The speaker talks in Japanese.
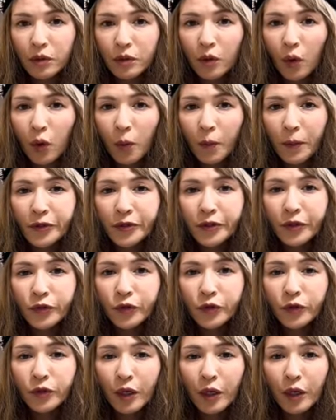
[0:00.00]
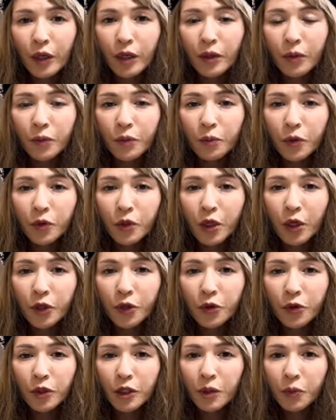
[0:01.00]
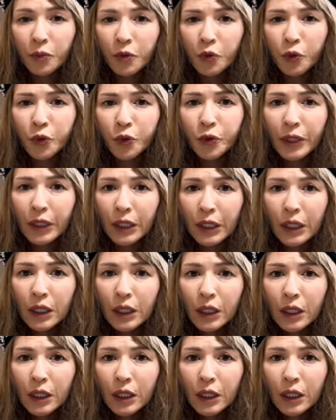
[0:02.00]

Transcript: 本命札って、もう代表的なものは不倫。